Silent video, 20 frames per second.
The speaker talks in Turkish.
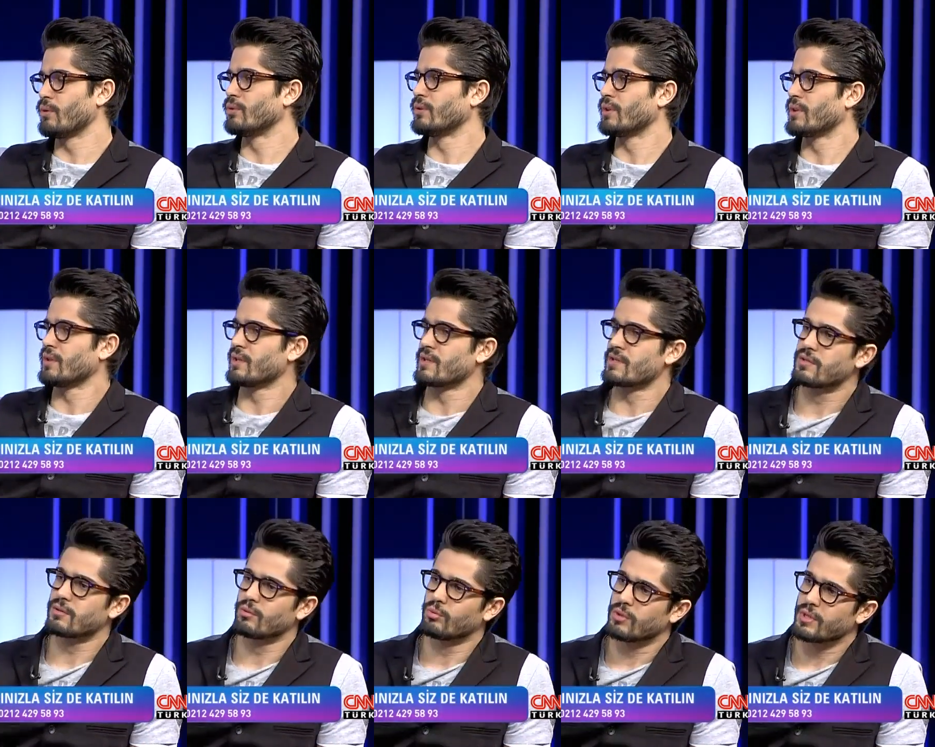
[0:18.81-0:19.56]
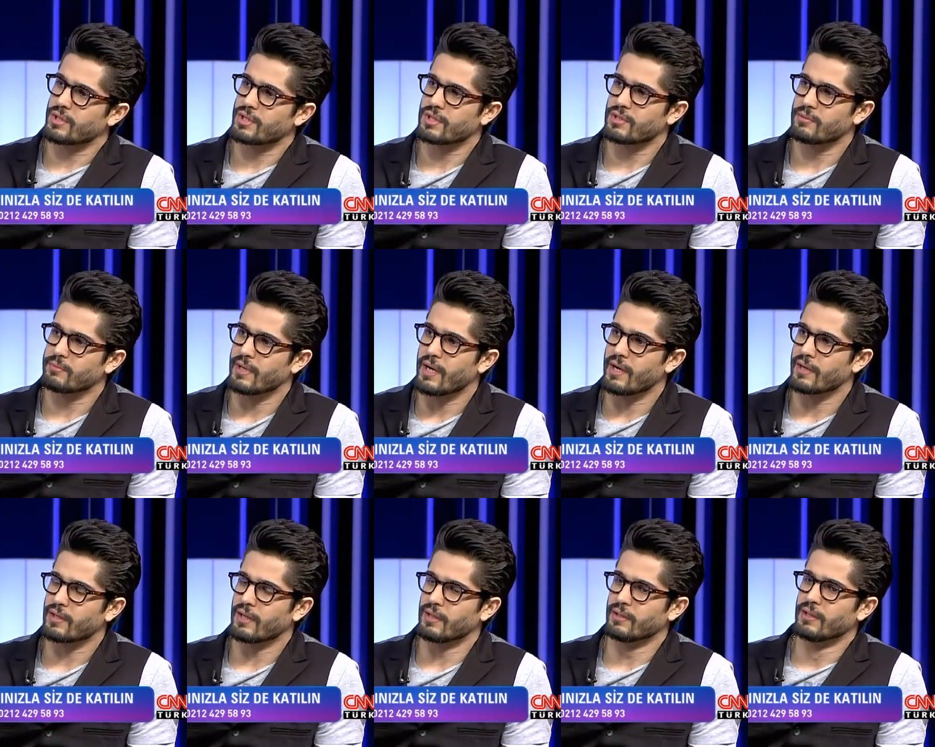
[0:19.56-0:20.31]
Onlara nasıl ulaşırım
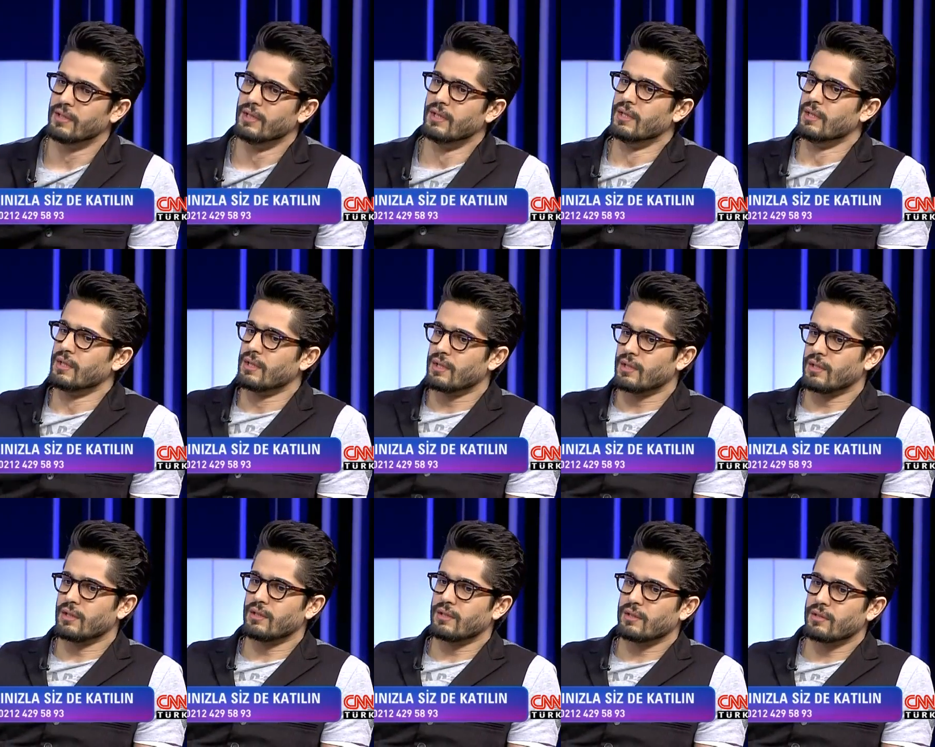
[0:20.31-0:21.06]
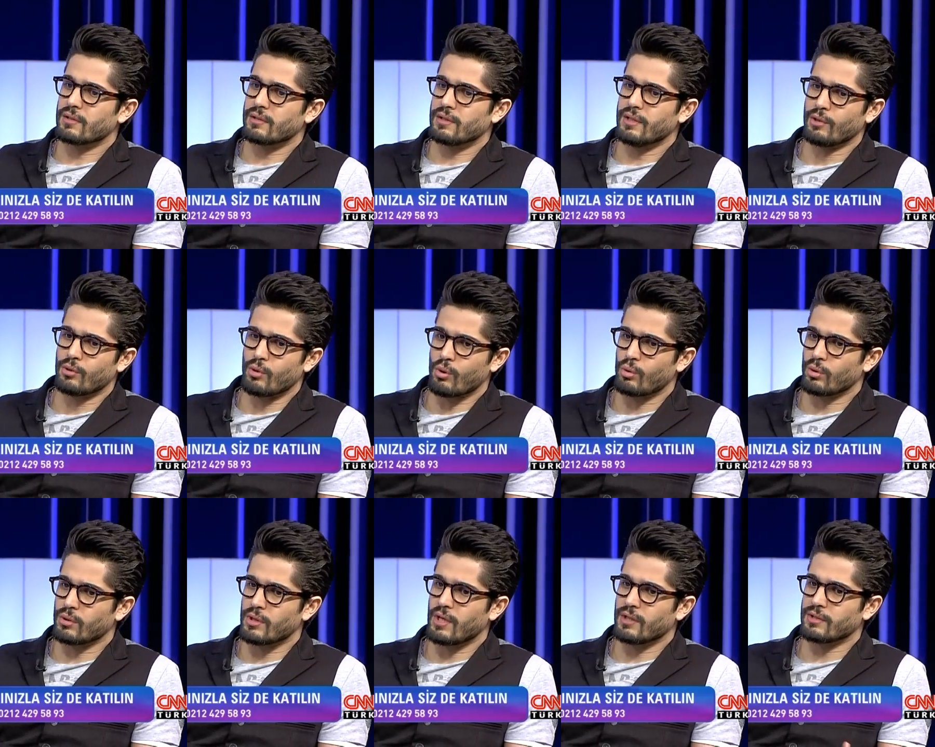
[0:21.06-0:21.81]
derken e,
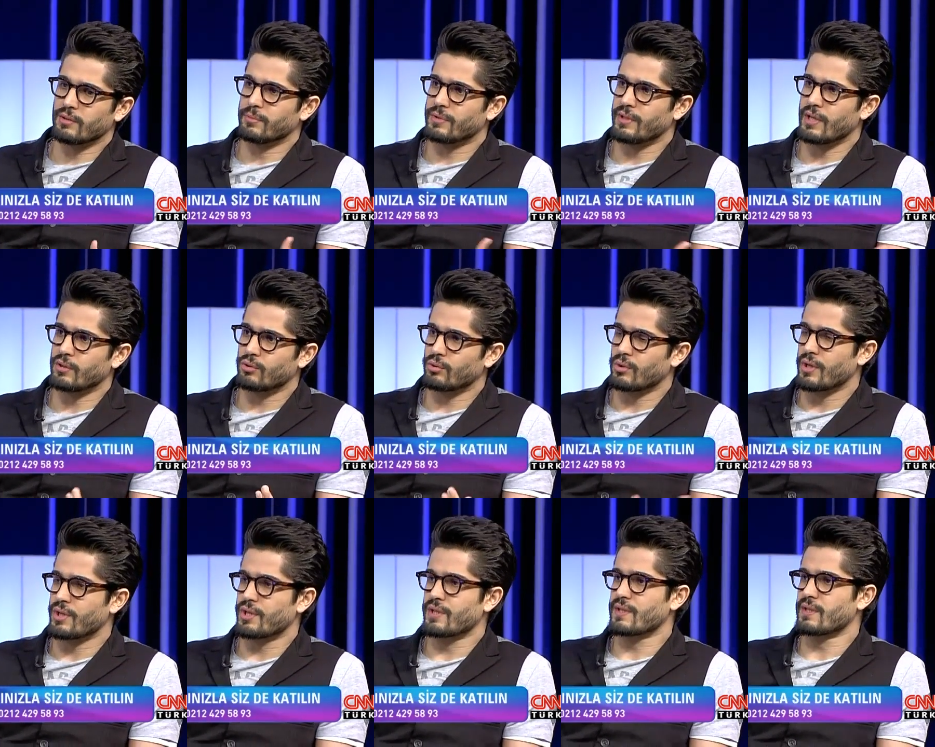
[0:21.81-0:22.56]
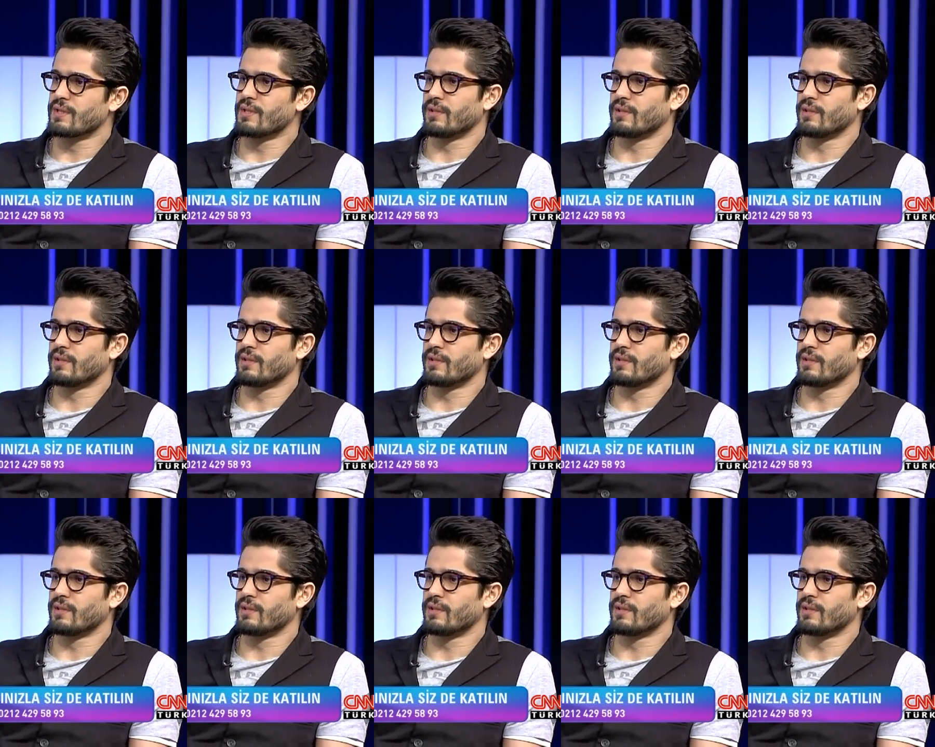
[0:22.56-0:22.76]
ilkokulda aldığım tiyatro aşısını